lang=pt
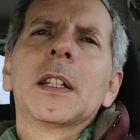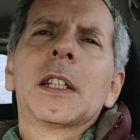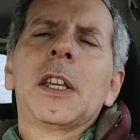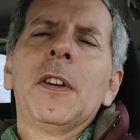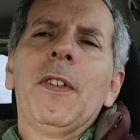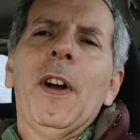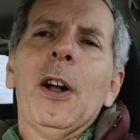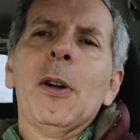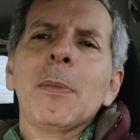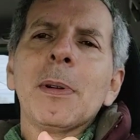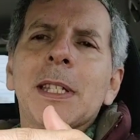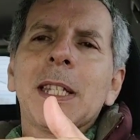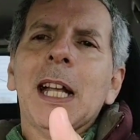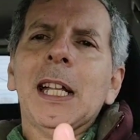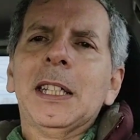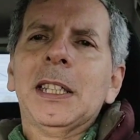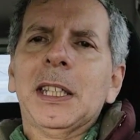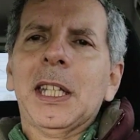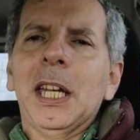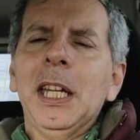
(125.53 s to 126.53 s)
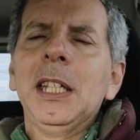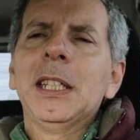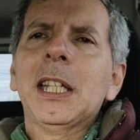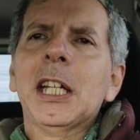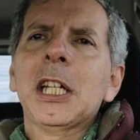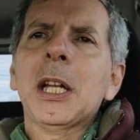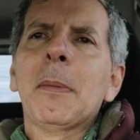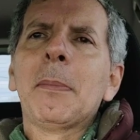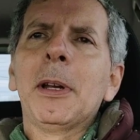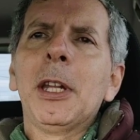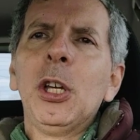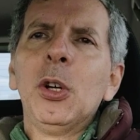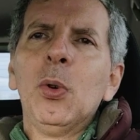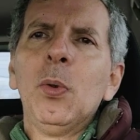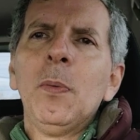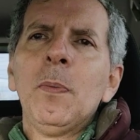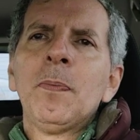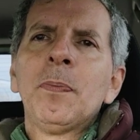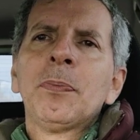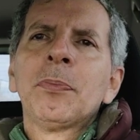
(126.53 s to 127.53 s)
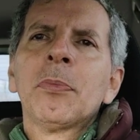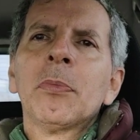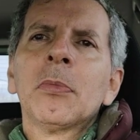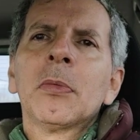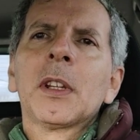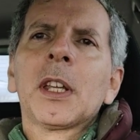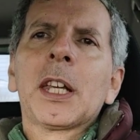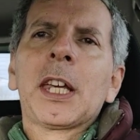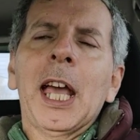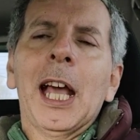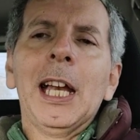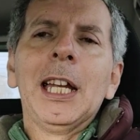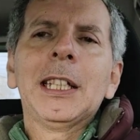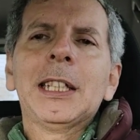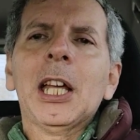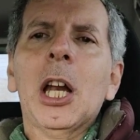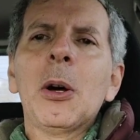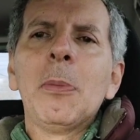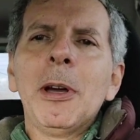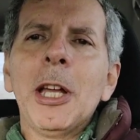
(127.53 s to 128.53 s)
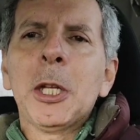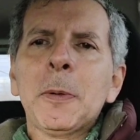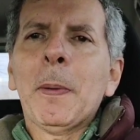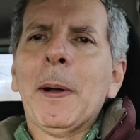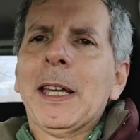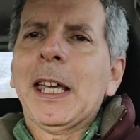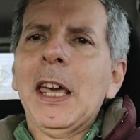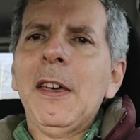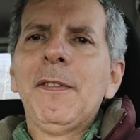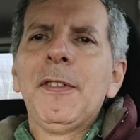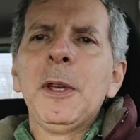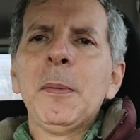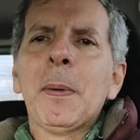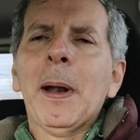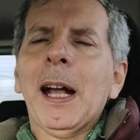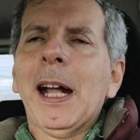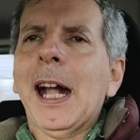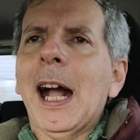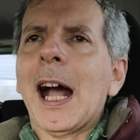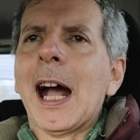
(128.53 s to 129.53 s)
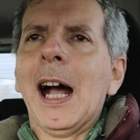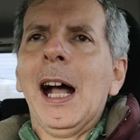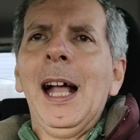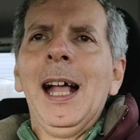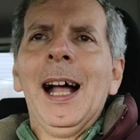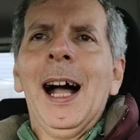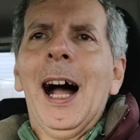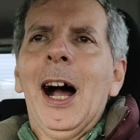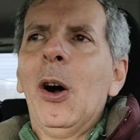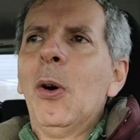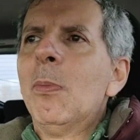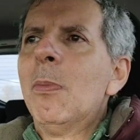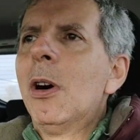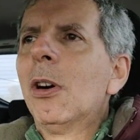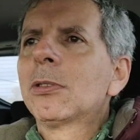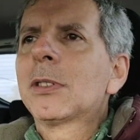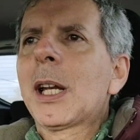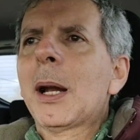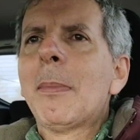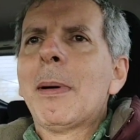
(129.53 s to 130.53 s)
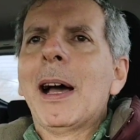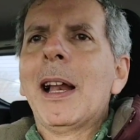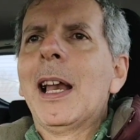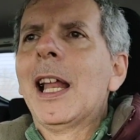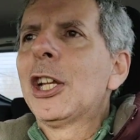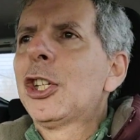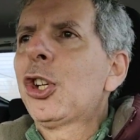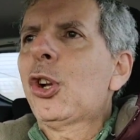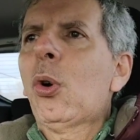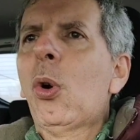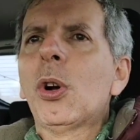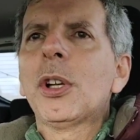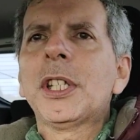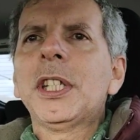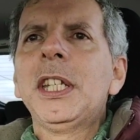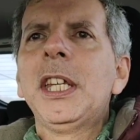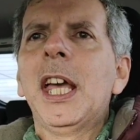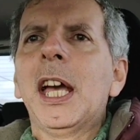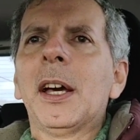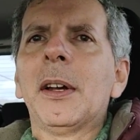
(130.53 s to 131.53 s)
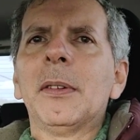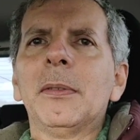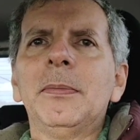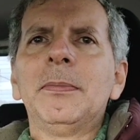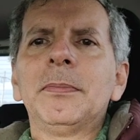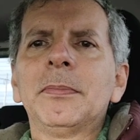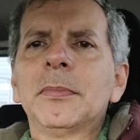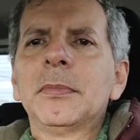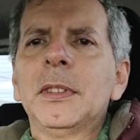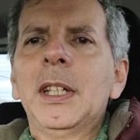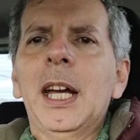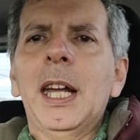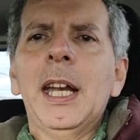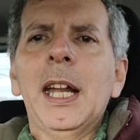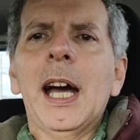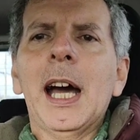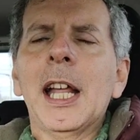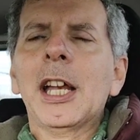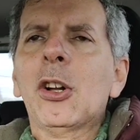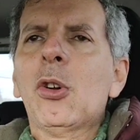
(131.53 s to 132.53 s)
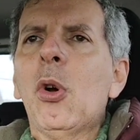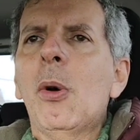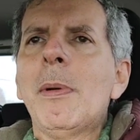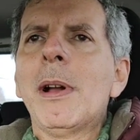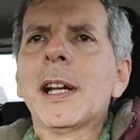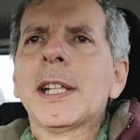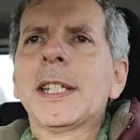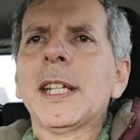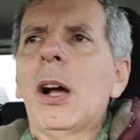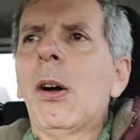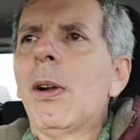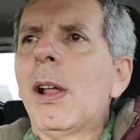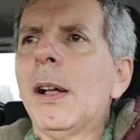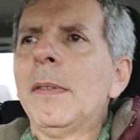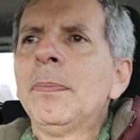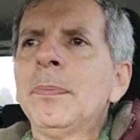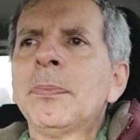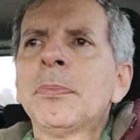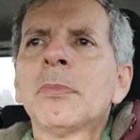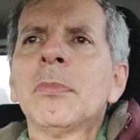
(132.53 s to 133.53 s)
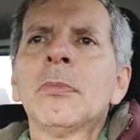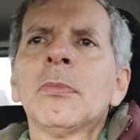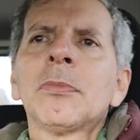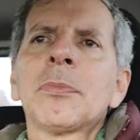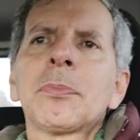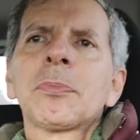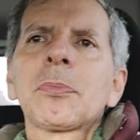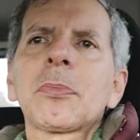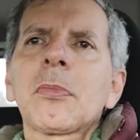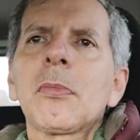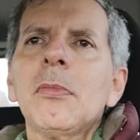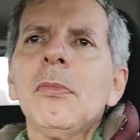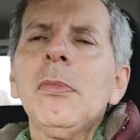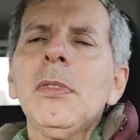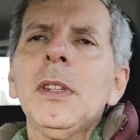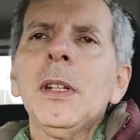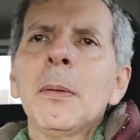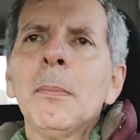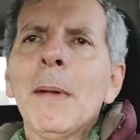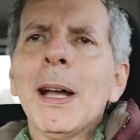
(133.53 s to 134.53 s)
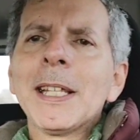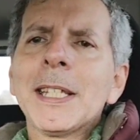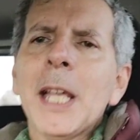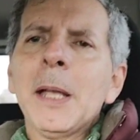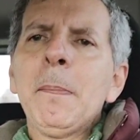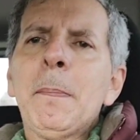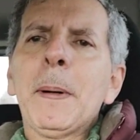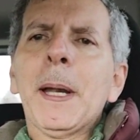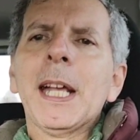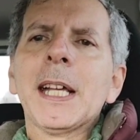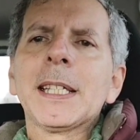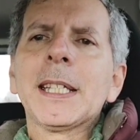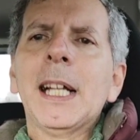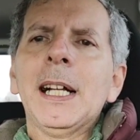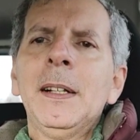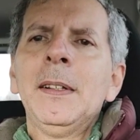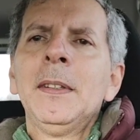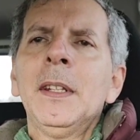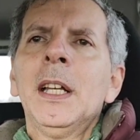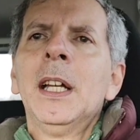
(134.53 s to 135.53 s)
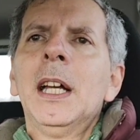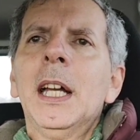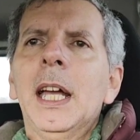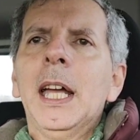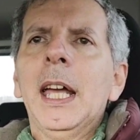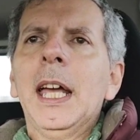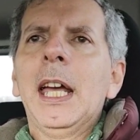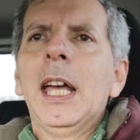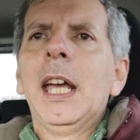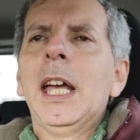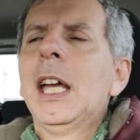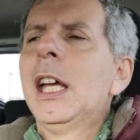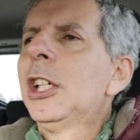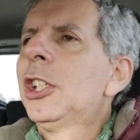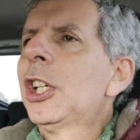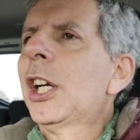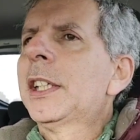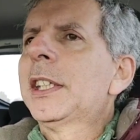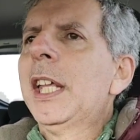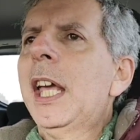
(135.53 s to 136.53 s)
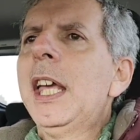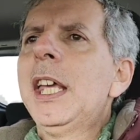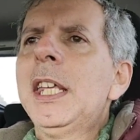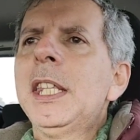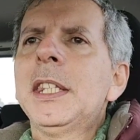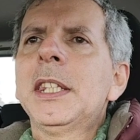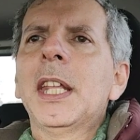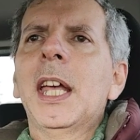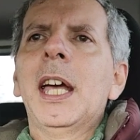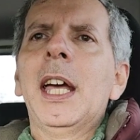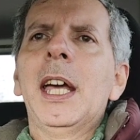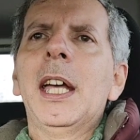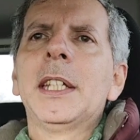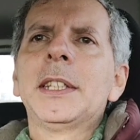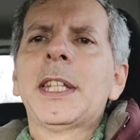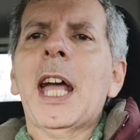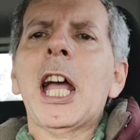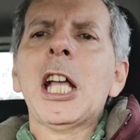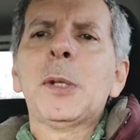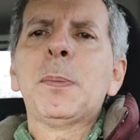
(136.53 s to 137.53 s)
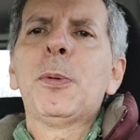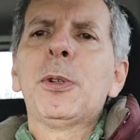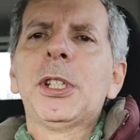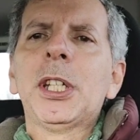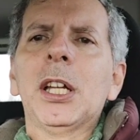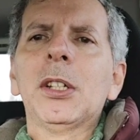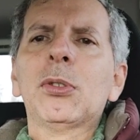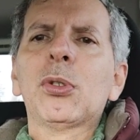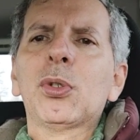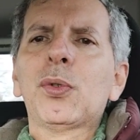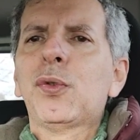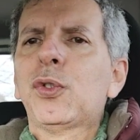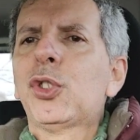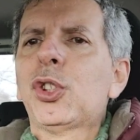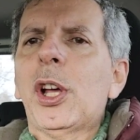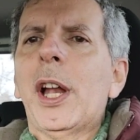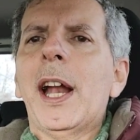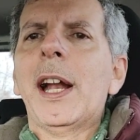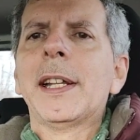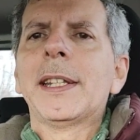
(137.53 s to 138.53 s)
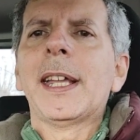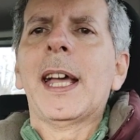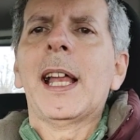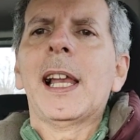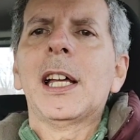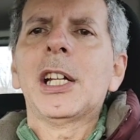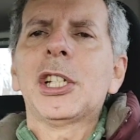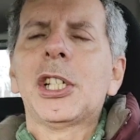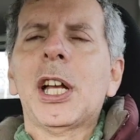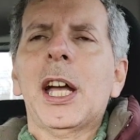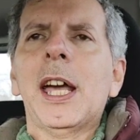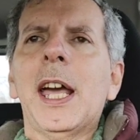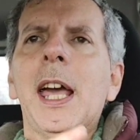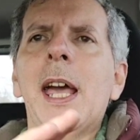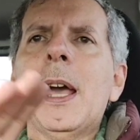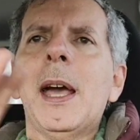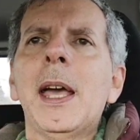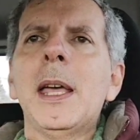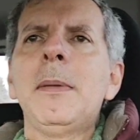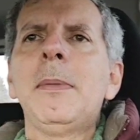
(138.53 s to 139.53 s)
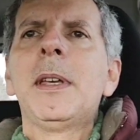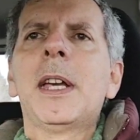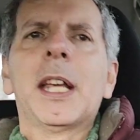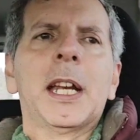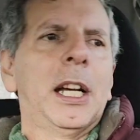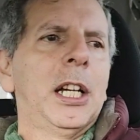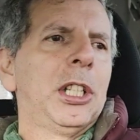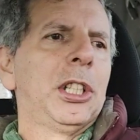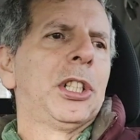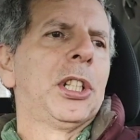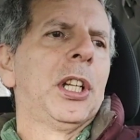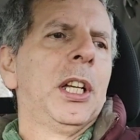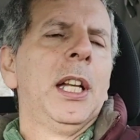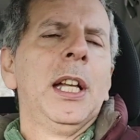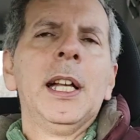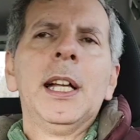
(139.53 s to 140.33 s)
Que vai começar 30 de abril, que é literalmente para quem vir para cá, arrumar um trabalho lá de cozinheiro, né, na área comercial lá. Mas a empresa é, já tem é, 10% do funcionário dela já é imigrante.